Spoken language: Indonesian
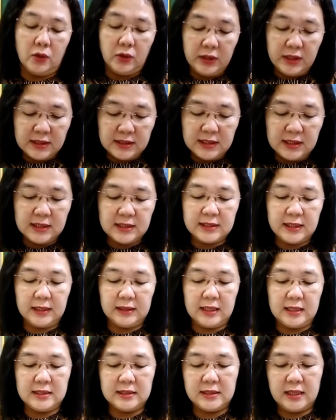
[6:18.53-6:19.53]
Kondisi
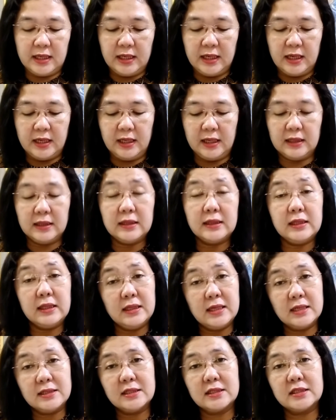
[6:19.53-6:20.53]
kesehatan saya yang
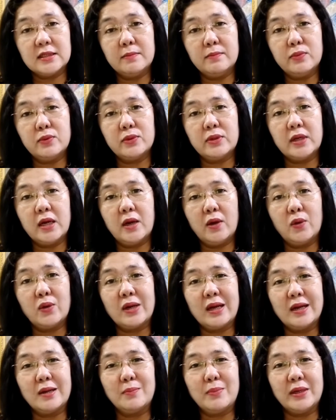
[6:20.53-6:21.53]
tidak sesempurna
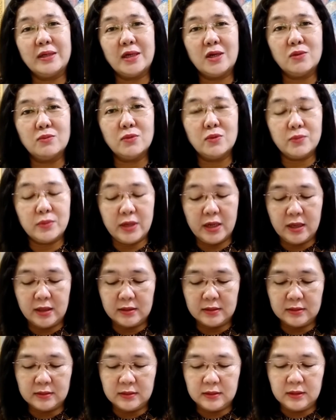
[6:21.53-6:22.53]
orang pada
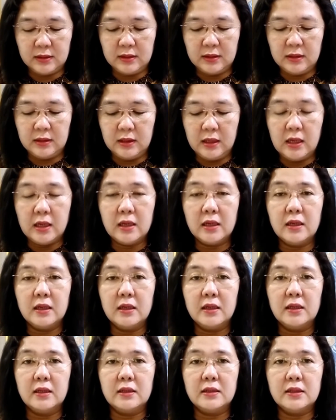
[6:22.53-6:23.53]
umumnya,
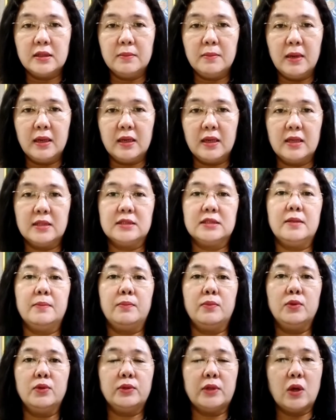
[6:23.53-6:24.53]
di mana
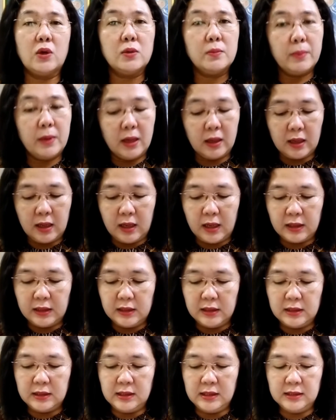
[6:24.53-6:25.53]
10 tahun
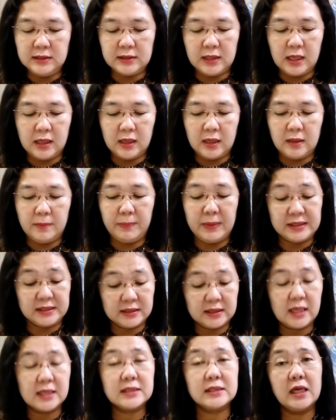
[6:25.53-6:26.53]
belakangan ini
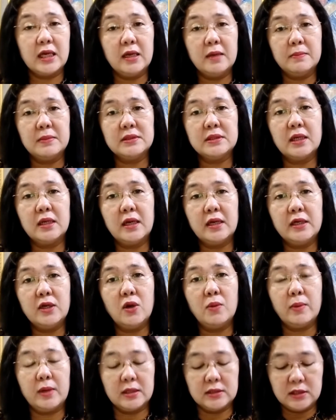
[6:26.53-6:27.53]
pasca saya
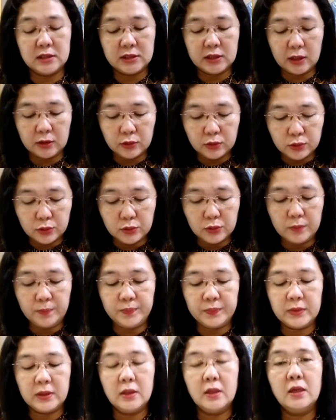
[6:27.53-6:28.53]
menjalani operasi jantung,
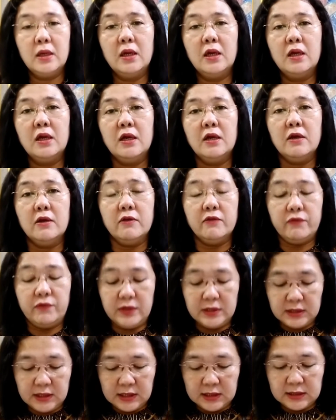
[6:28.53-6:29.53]

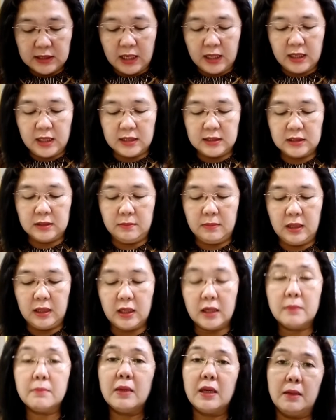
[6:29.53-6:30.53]
fisik saya
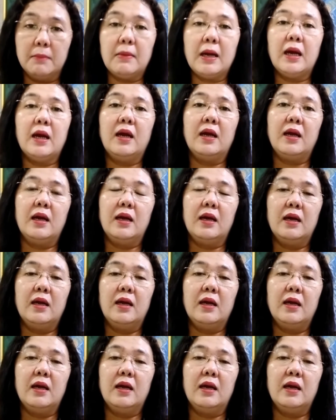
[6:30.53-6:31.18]
semakin melemah